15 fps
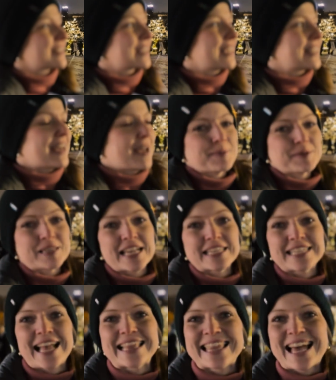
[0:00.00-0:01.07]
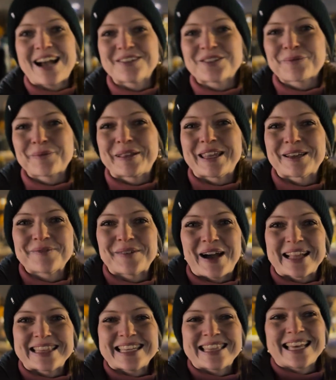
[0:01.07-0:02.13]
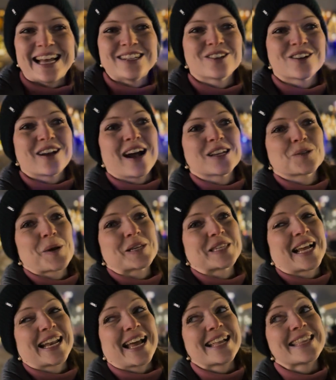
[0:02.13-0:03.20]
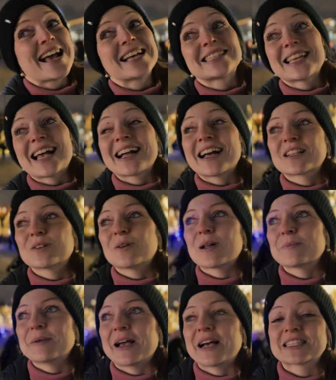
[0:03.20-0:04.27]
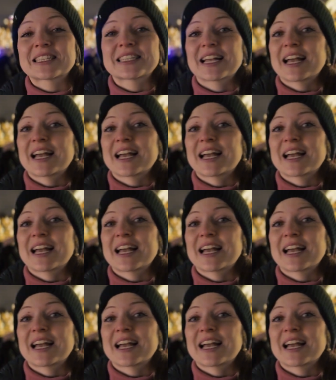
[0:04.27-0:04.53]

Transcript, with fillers: kita bisa santai untuk menikmati dan juga suasananya sangat luar biasa.